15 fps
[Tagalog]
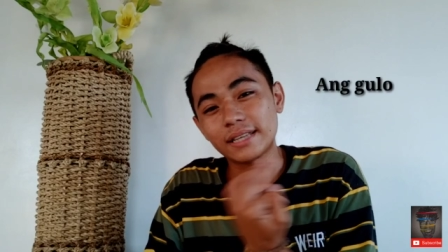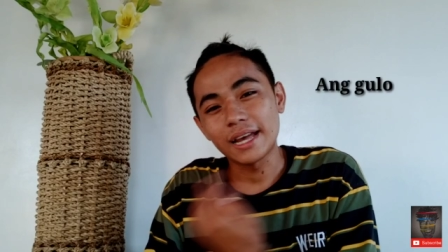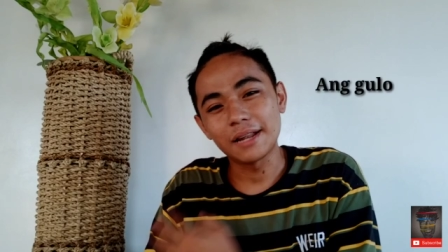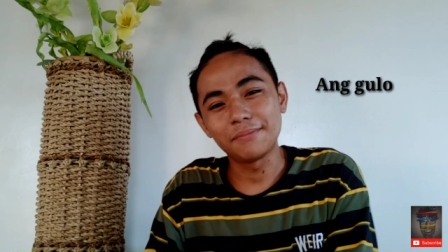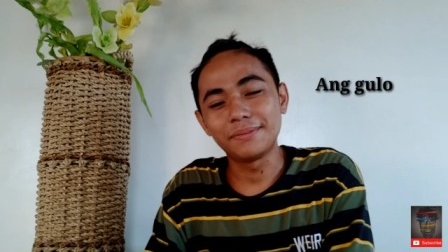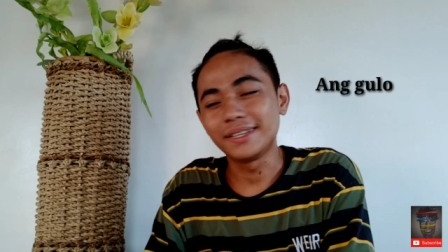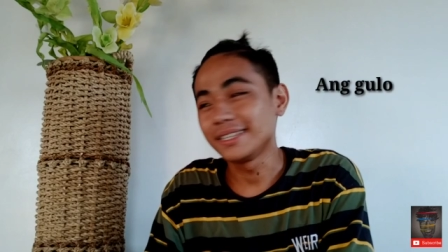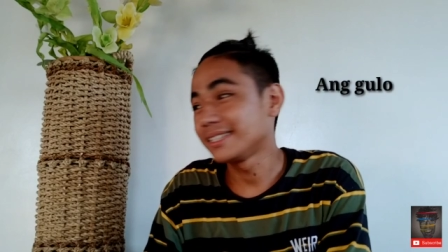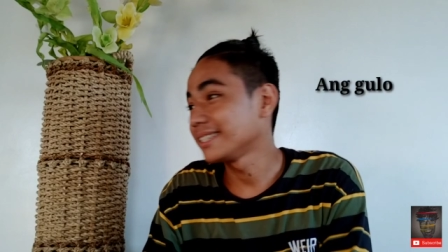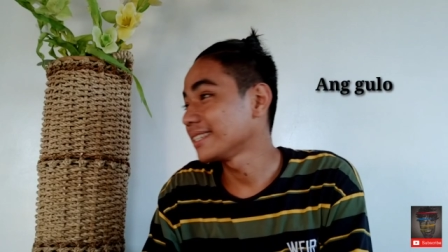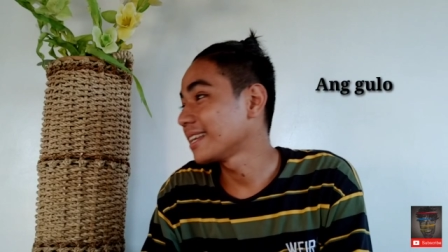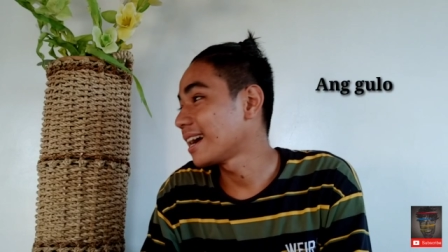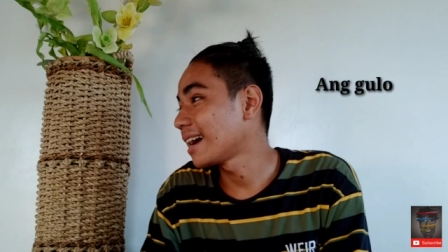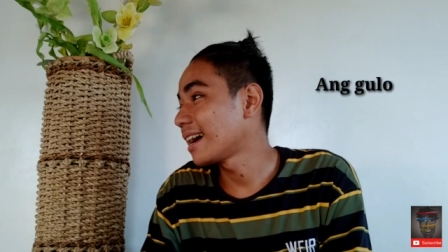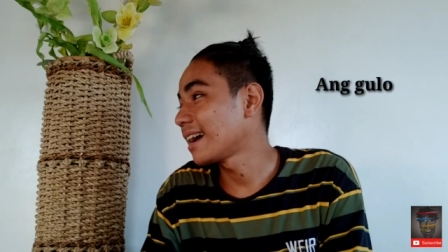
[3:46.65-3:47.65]
sa
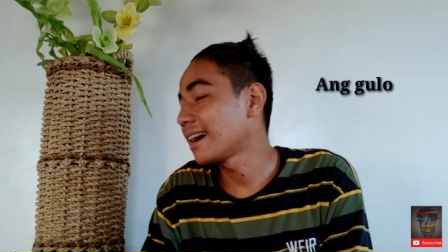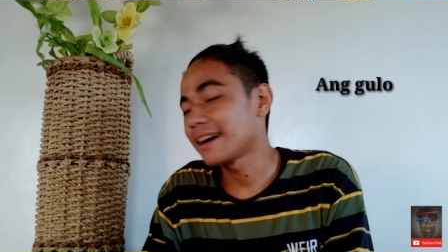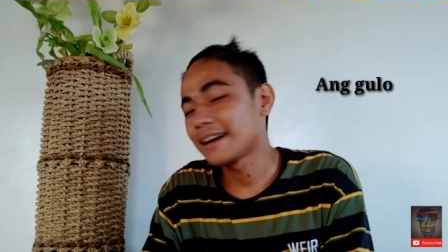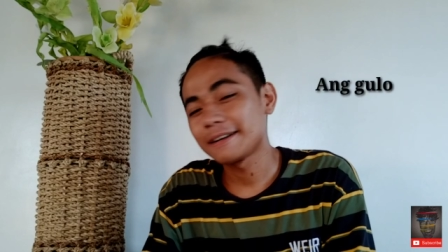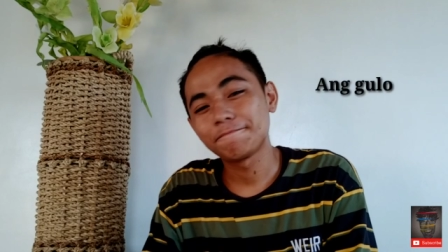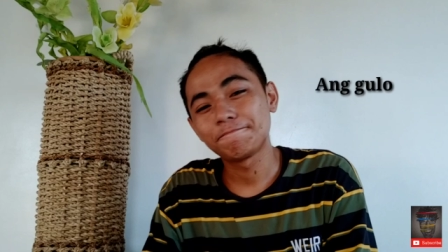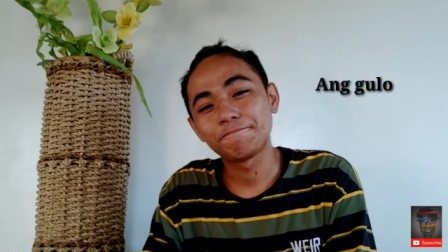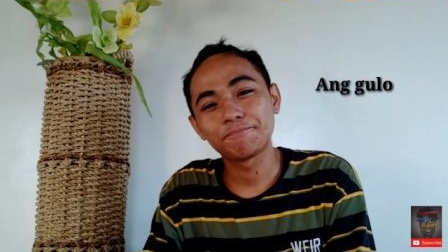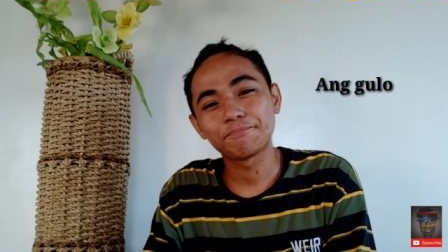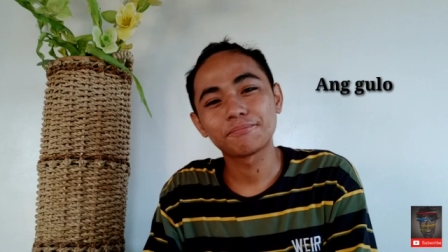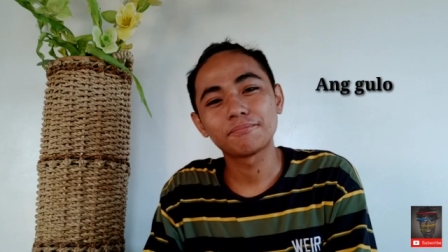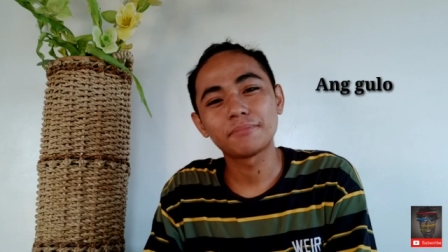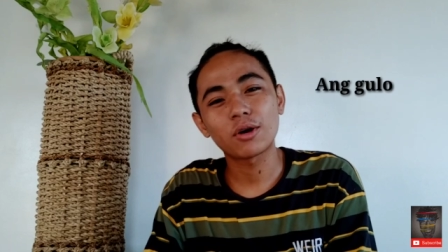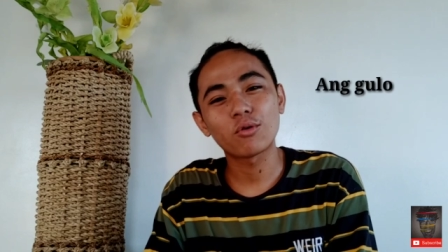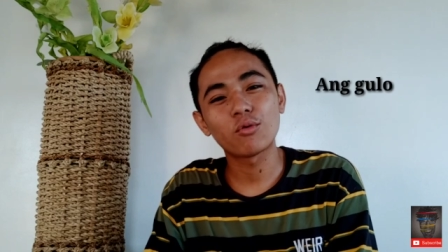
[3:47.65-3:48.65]
LBC na
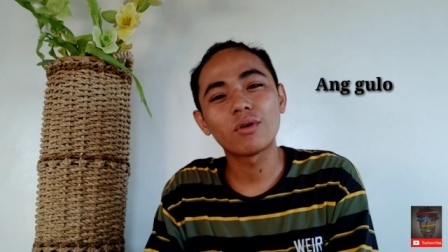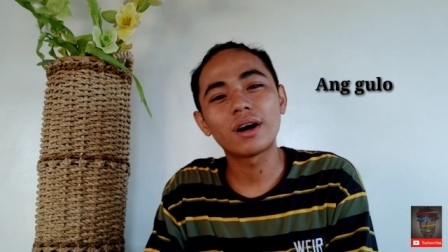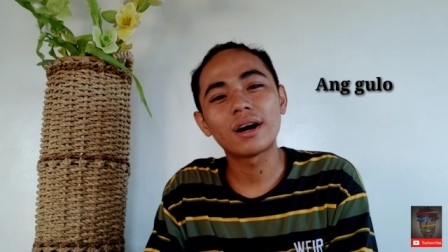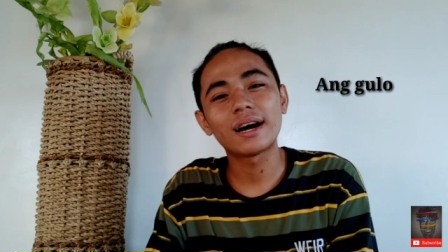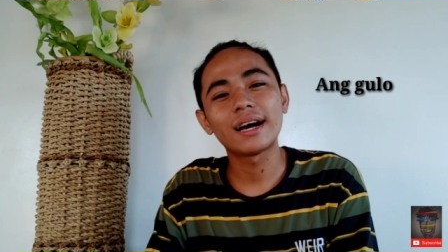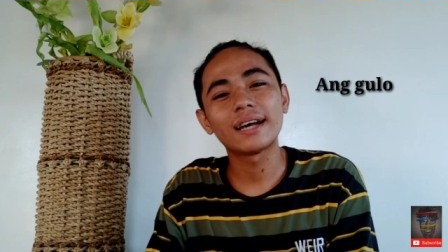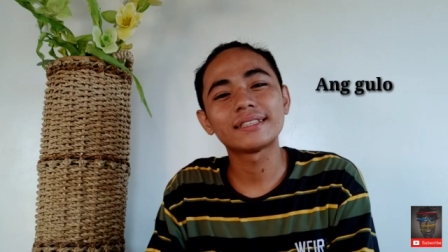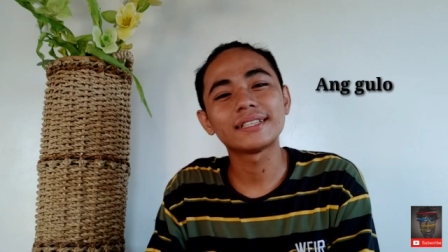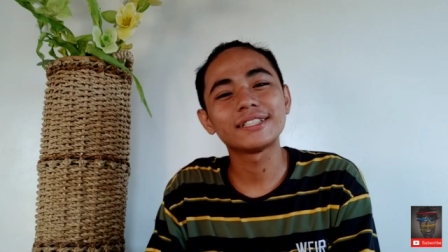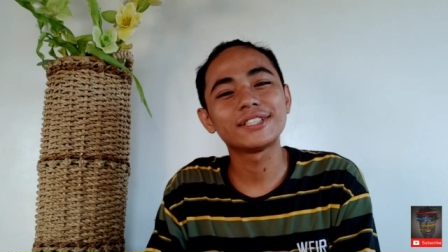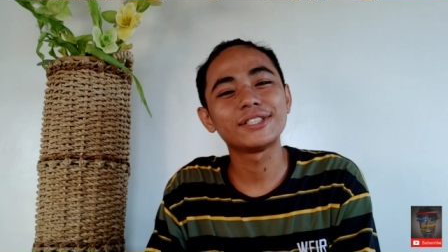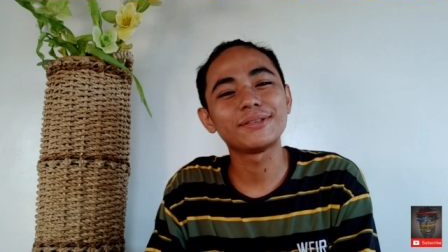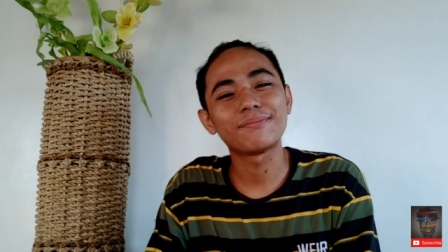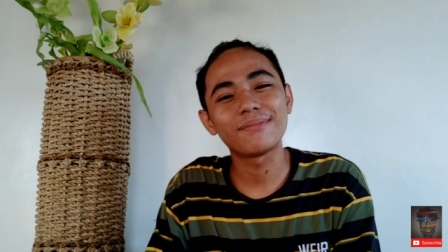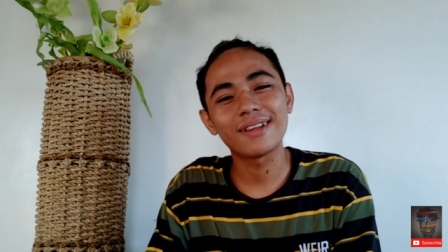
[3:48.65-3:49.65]
makuha ang
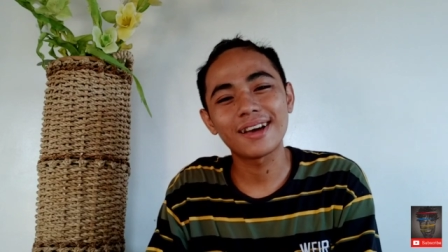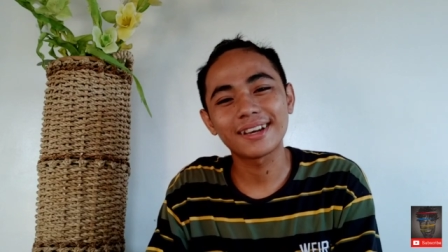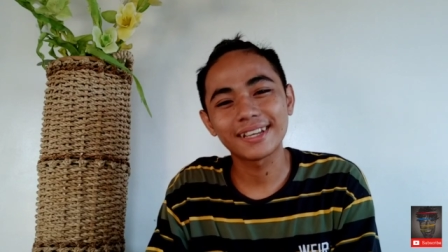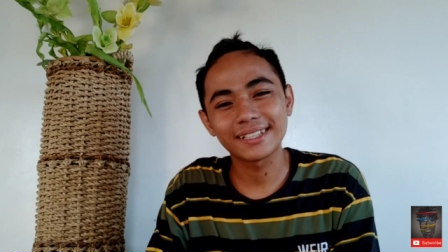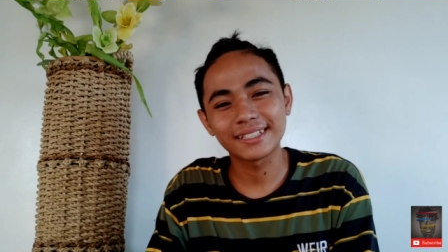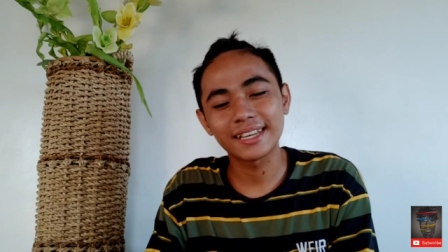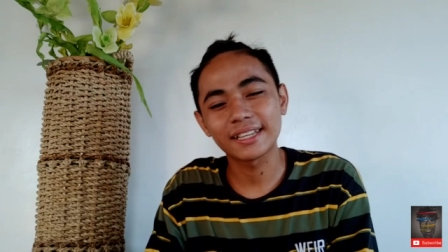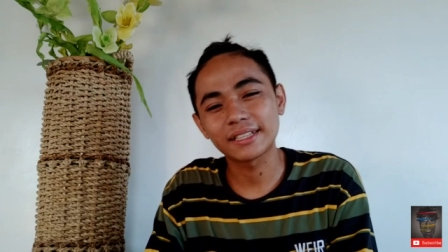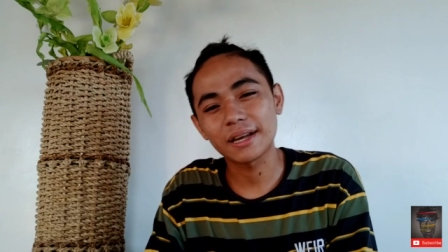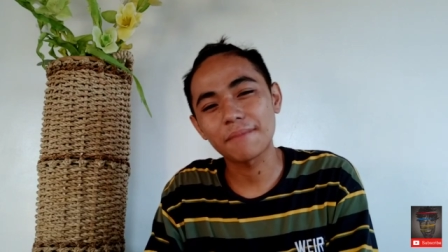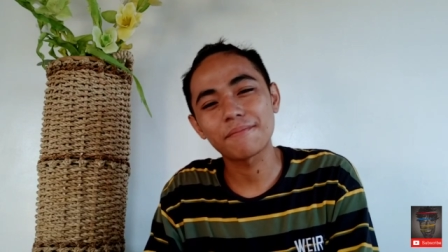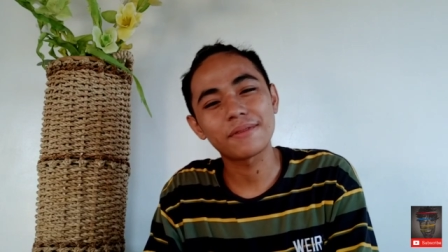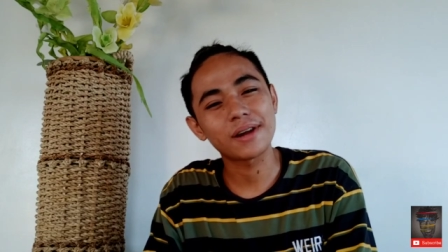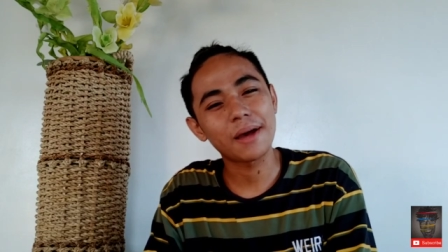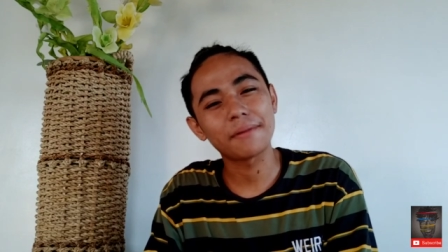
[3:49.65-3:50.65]
ating chip vlogging
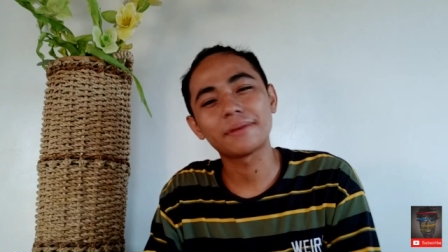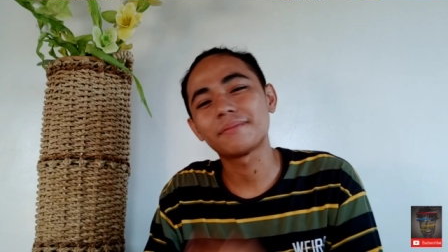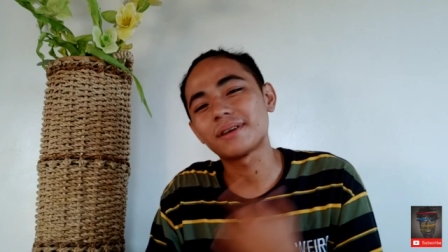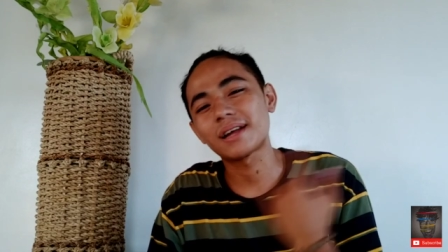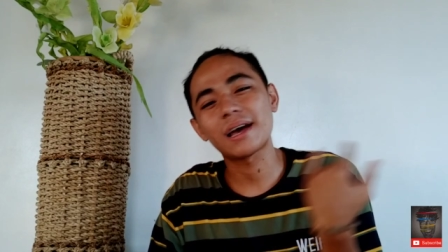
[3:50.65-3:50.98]
setup. Maraming